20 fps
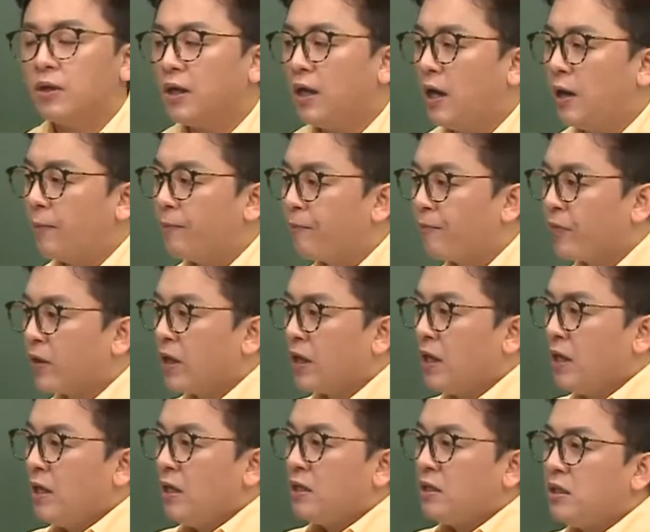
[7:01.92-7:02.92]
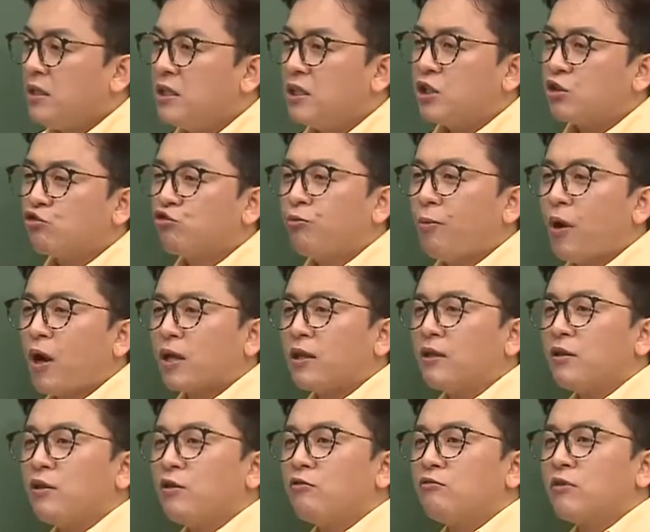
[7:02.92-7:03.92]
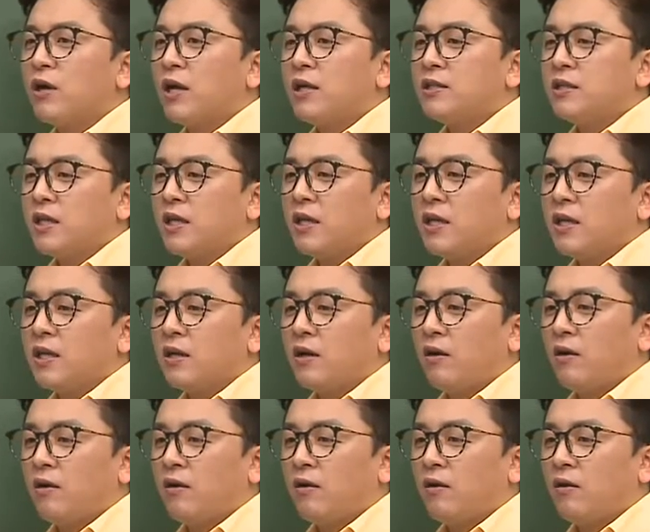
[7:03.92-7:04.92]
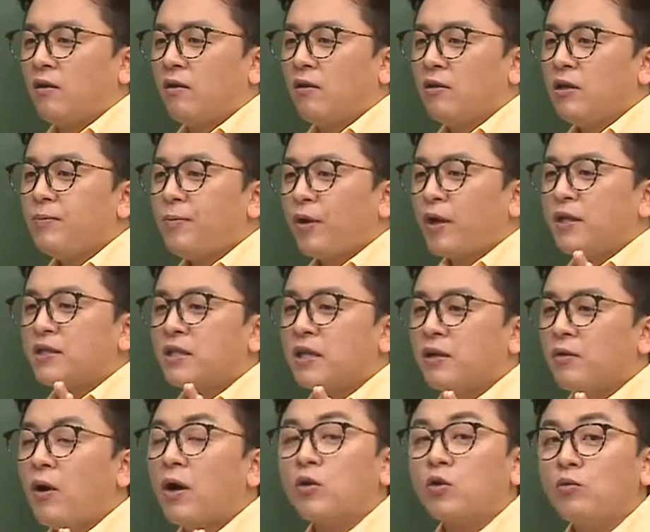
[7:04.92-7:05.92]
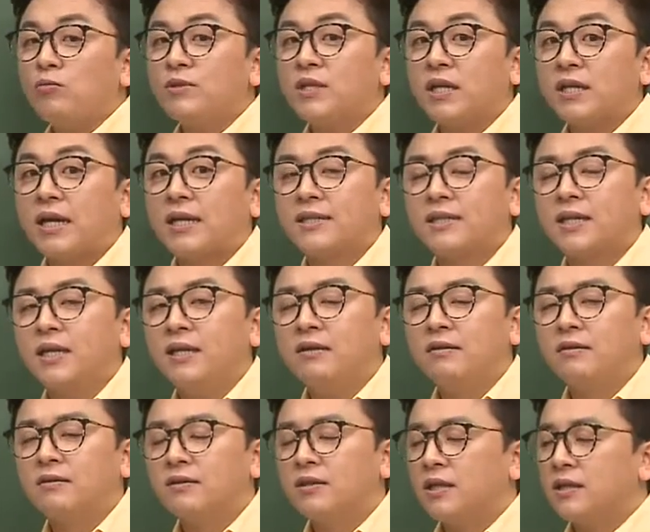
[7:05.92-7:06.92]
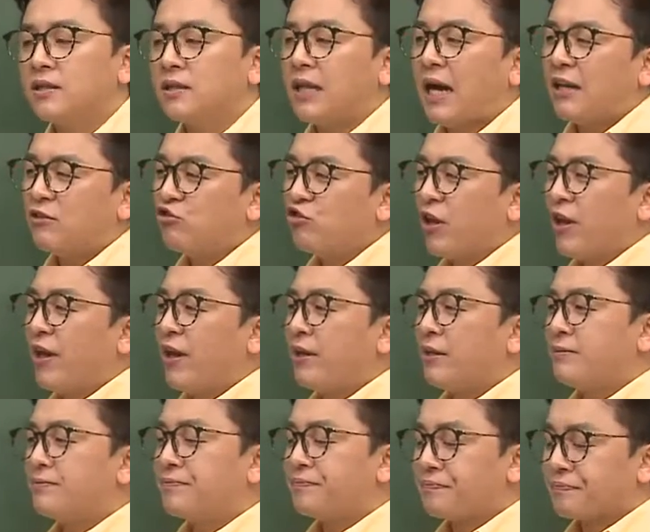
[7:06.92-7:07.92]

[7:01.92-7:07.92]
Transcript: 보니까 29번 같은 경우가 이제 어 이번에 이제 확통 문제가 나왔잖아요. 근데 이제 나중에